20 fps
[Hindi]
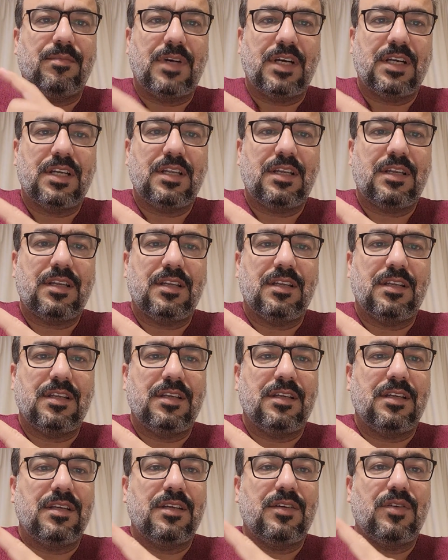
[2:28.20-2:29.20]
मगर
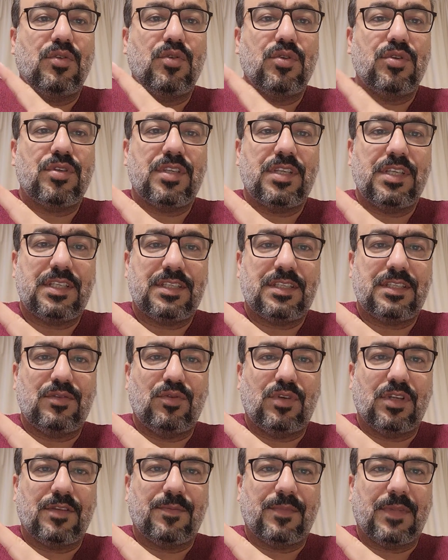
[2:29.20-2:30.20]
किस
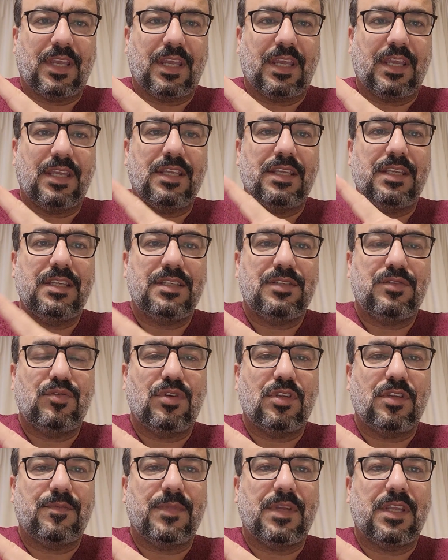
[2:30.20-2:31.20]
सूरत में है इस
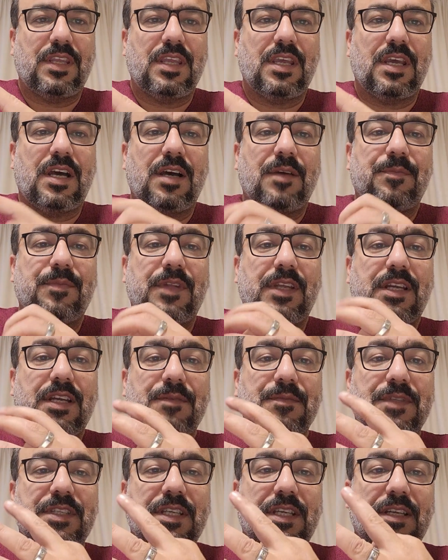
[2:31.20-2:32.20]
सूरत में कि आपने
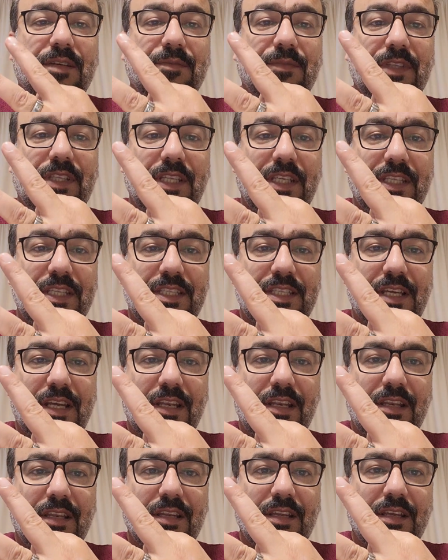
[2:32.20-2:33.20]
कम से कम तीन
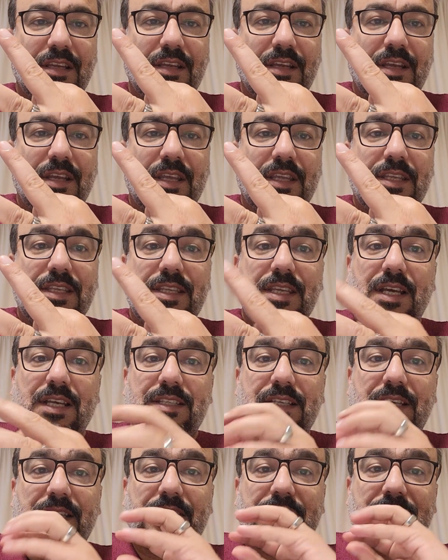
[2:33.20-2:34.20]
साल या
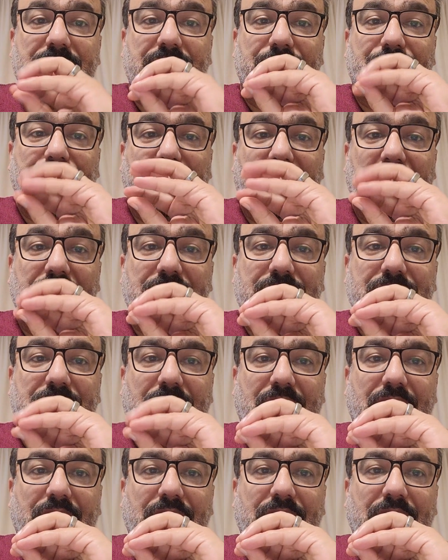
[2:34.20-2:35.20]
ज़्यादा ज़्यादा पाँच
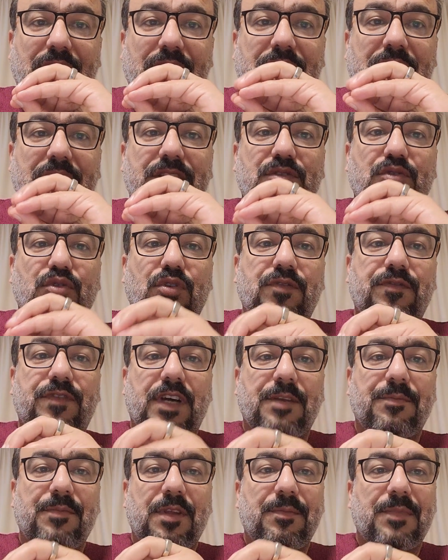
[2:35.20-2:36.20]
साल इस गुड
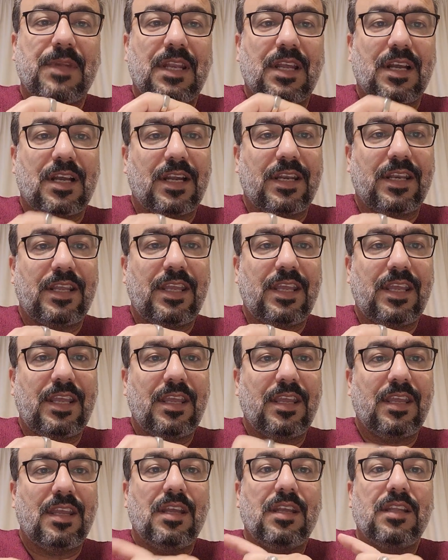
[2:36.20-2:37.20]
फार्मिंग में लगाने
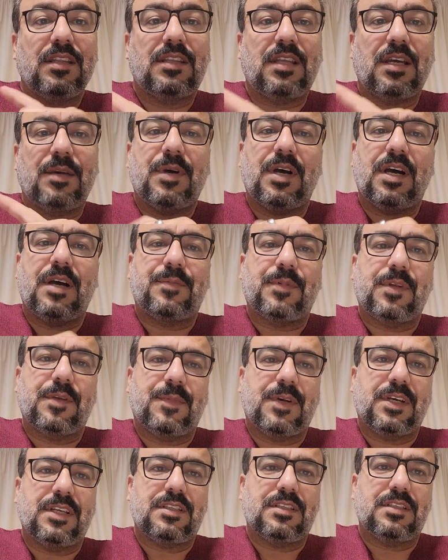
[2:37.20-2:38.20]
हैं तब आपके
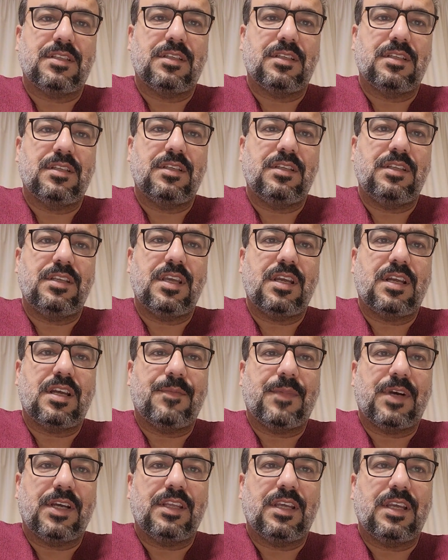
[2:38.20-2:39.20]
पास ये
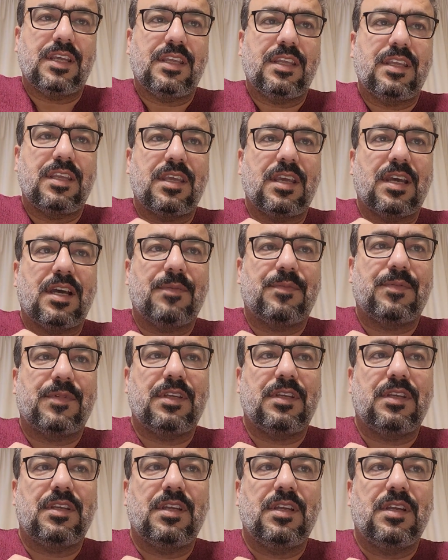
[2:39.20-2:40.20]
कमाई आएगी कि
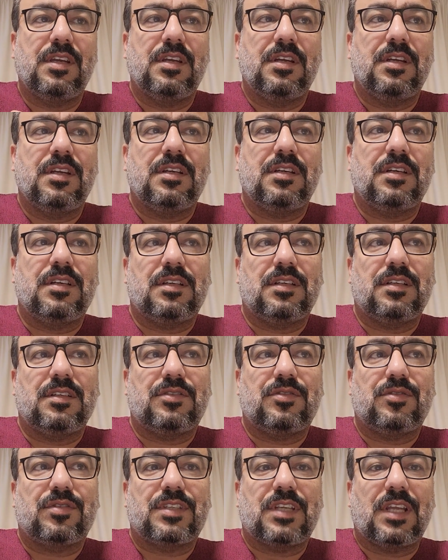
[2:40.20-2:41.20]
आपकी
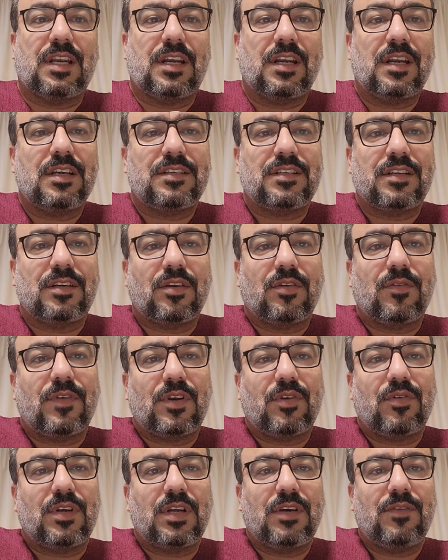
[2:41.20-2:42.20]
जो सालाना
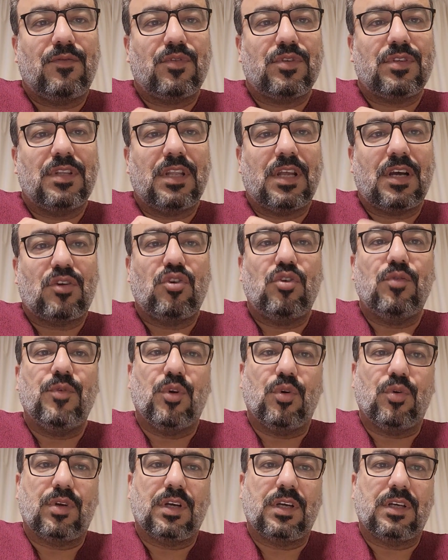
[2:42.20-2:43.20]
टर्नओवर होगा वो लाखों में
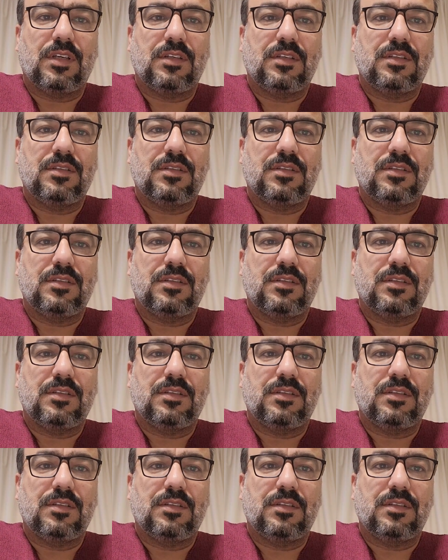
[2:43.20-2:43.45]
होगा